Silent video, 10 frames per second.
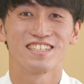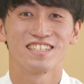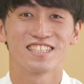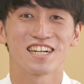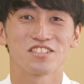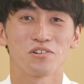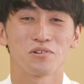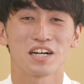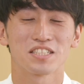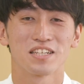理学療法
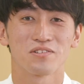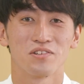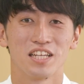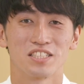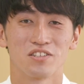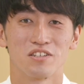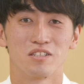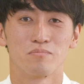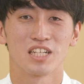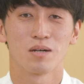学専攻4年次の
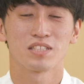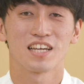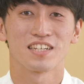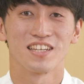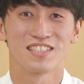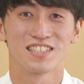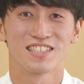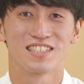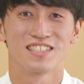村山大賀です